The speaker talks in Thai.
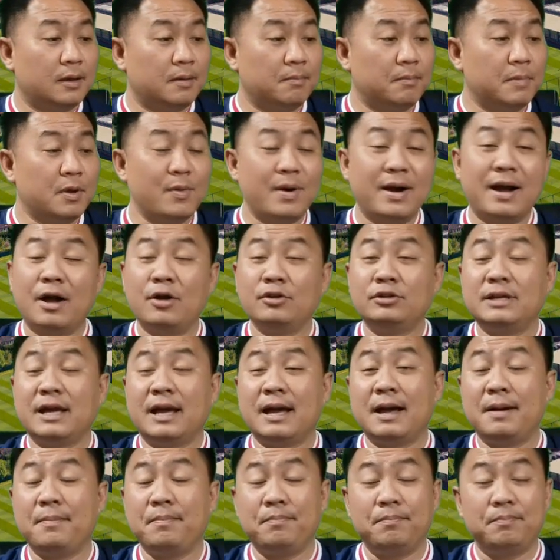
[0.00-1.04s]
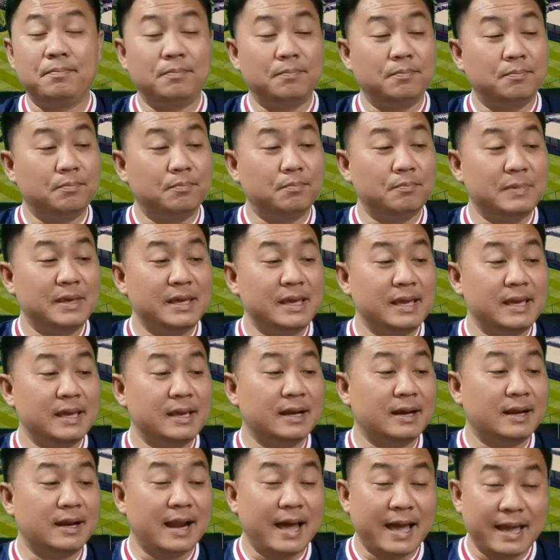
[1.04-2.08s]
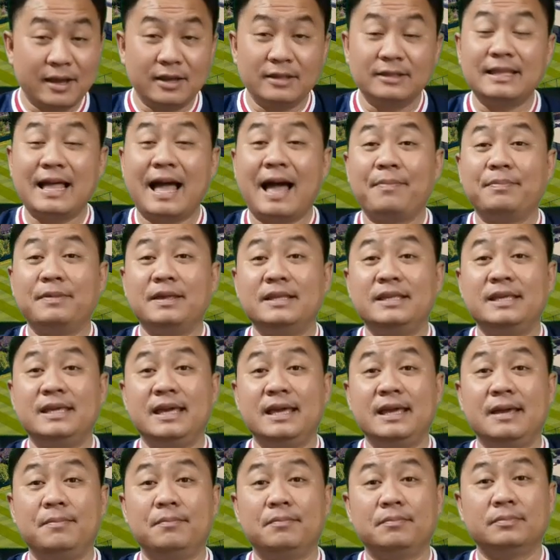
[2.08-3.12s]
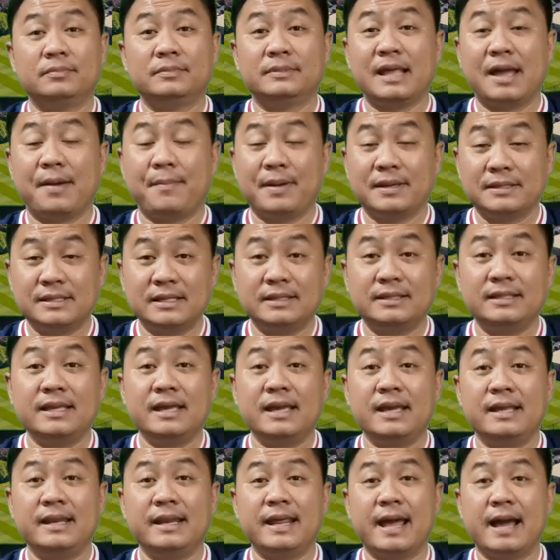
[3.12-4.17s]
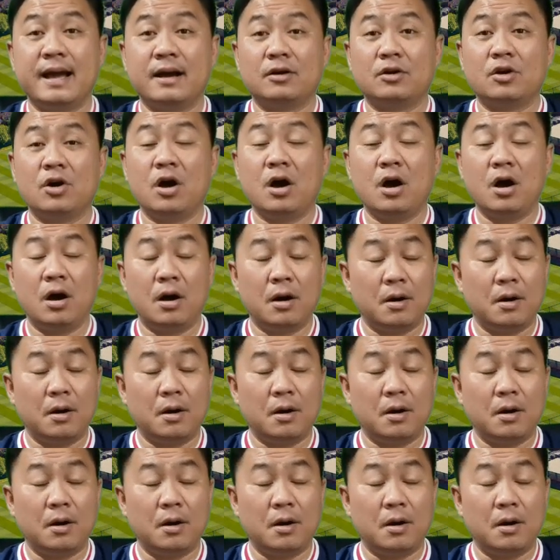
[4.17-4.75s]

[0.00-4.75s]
ไม่ว่าเขาจะมีใครก็ตามในทีมแต่แมนซิตี้เนี่ย ก็